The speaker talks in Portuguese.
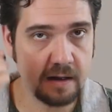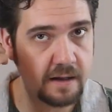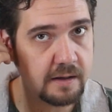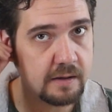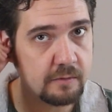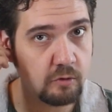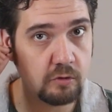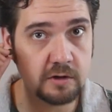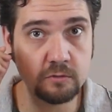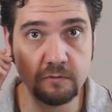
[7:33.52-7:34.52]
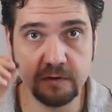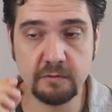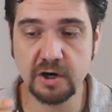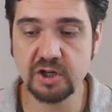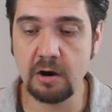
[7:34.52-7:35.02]
ah, colocando no
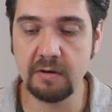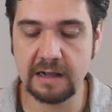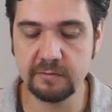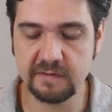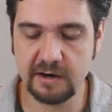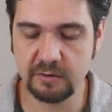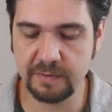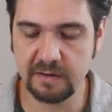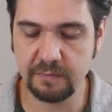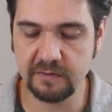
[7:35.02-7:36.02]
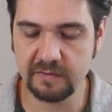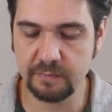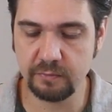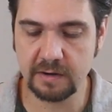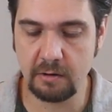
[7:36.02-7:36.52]
ouvido, achar o lado certo para depois você
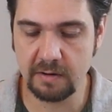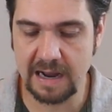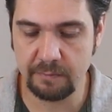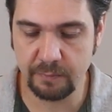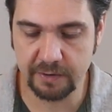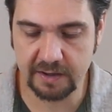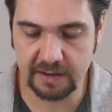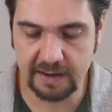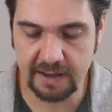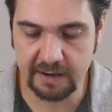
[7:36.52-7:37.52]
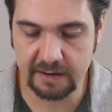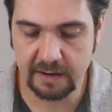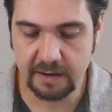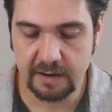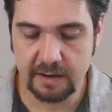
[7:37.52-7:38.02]
plugar o cabo, porque
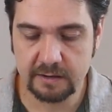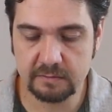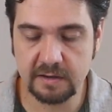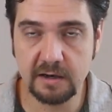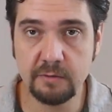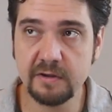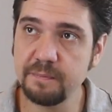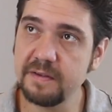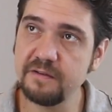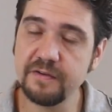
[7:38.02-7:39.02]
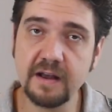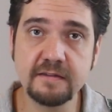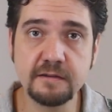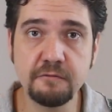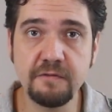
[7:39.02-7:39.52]
nele não tem nenhuma
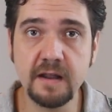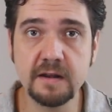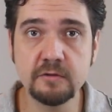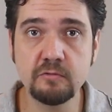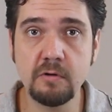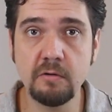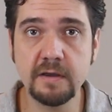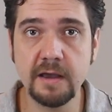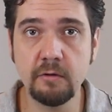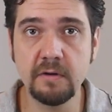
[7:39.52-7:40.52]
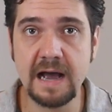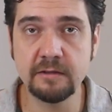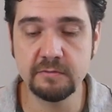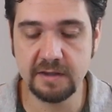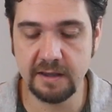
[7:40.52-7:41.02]
especificação falando qual que é o
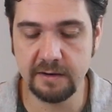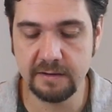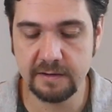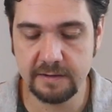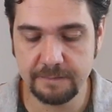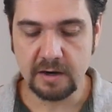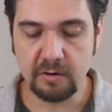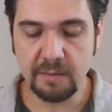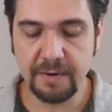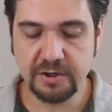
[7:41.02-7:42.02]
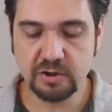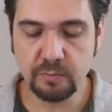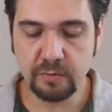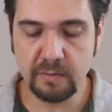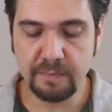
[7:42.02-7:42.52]
lado dele. Agora
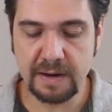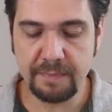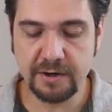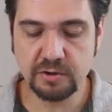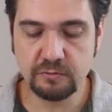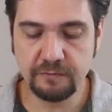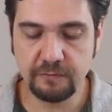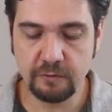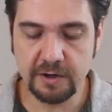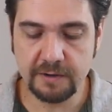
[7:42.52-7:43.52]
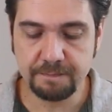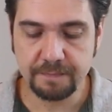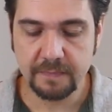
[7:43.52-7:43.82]
partindo para a parte do fone,